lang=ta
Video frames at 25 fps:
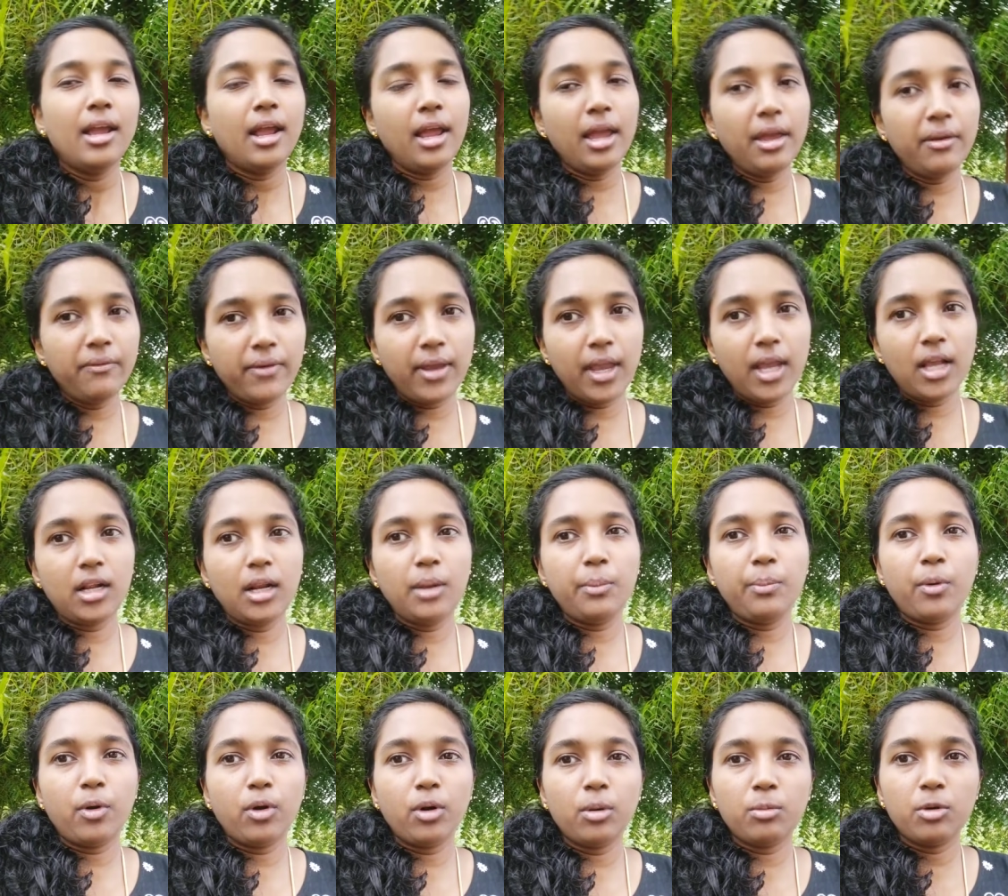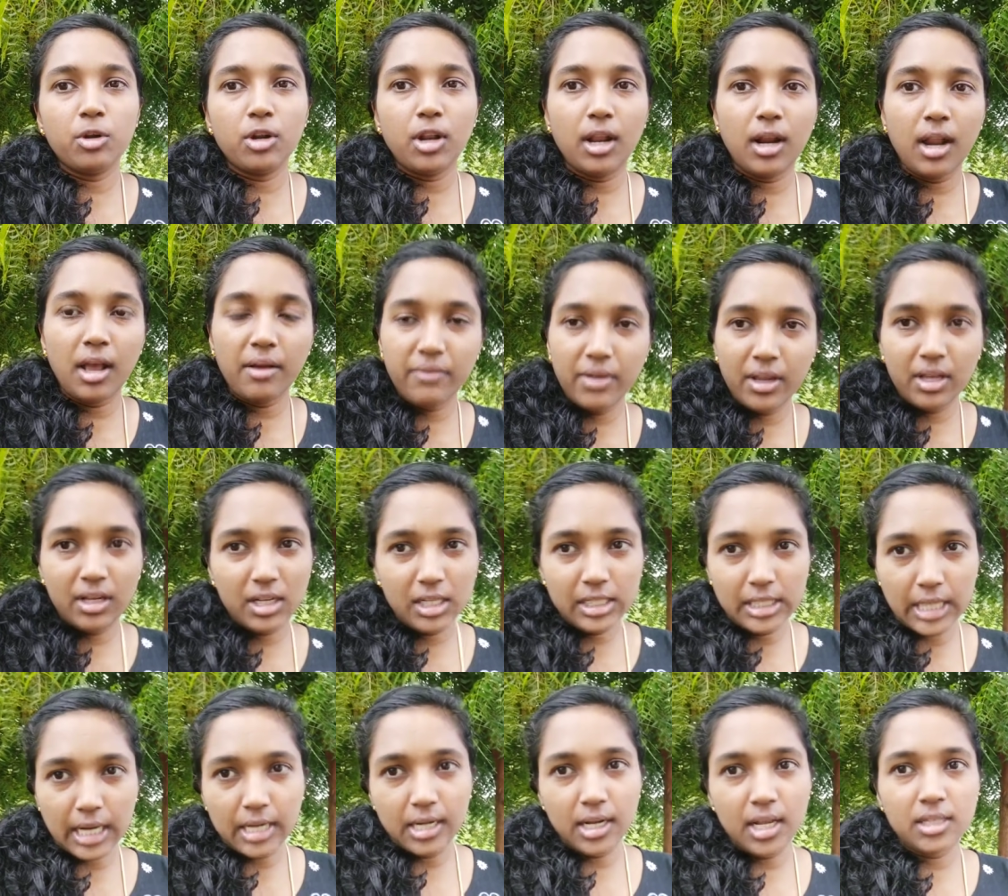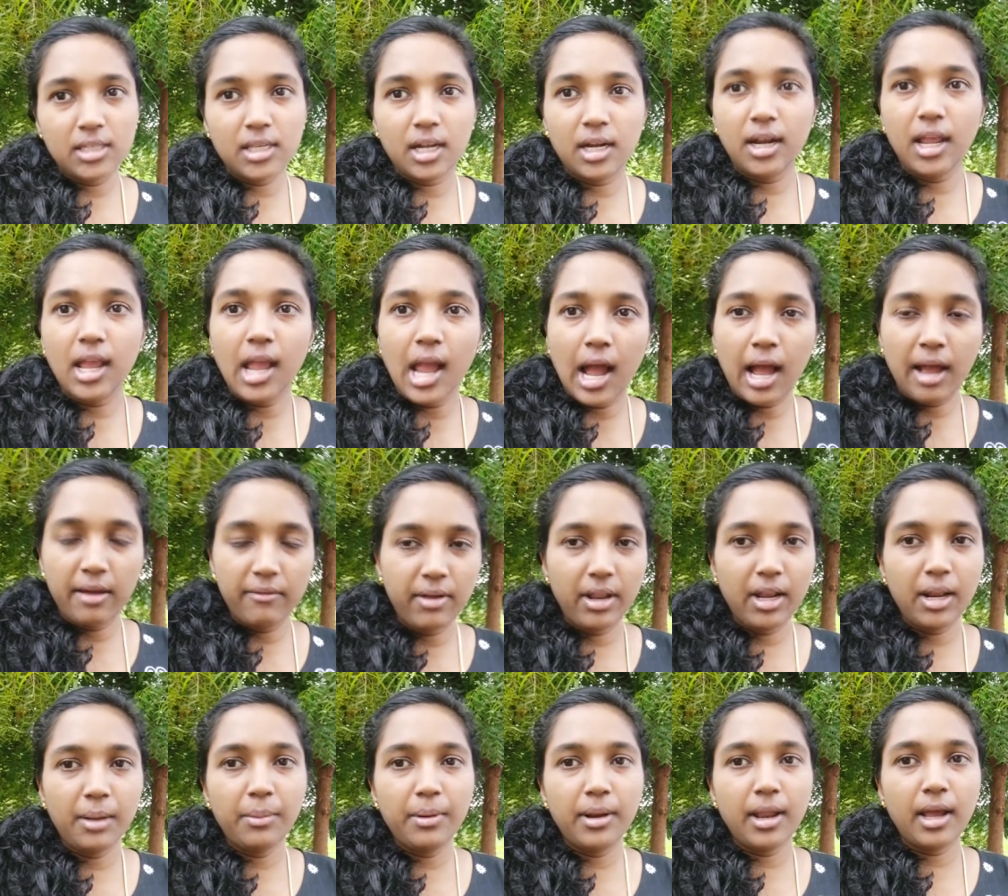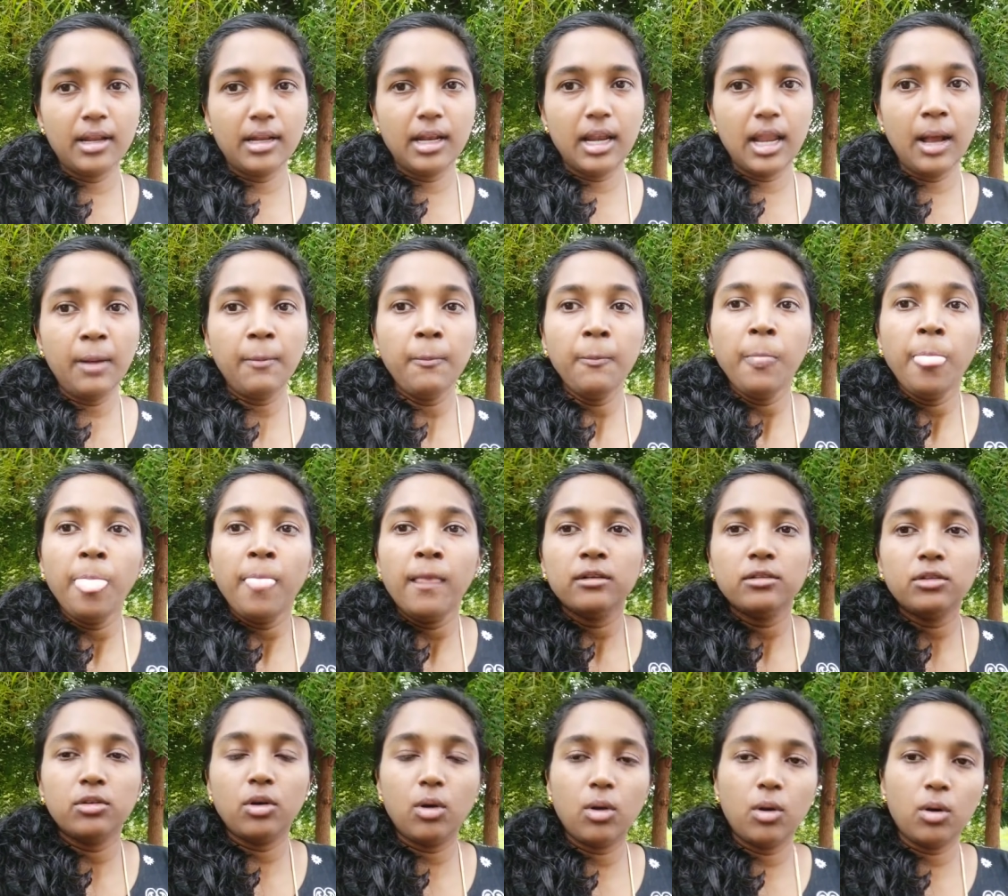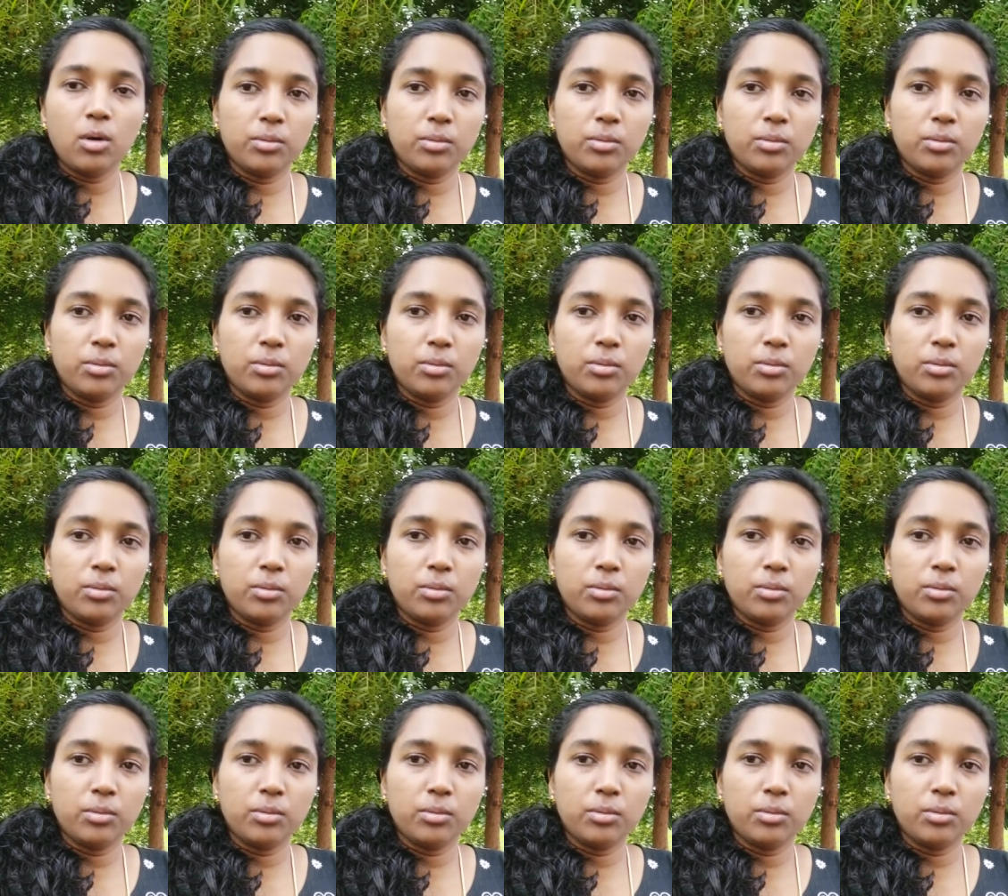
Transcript: ஏன் வீக்லி போட முடியலன்னா வீக்லி சண்டே சண்டே அவைலபிளா இல்லை ஸோ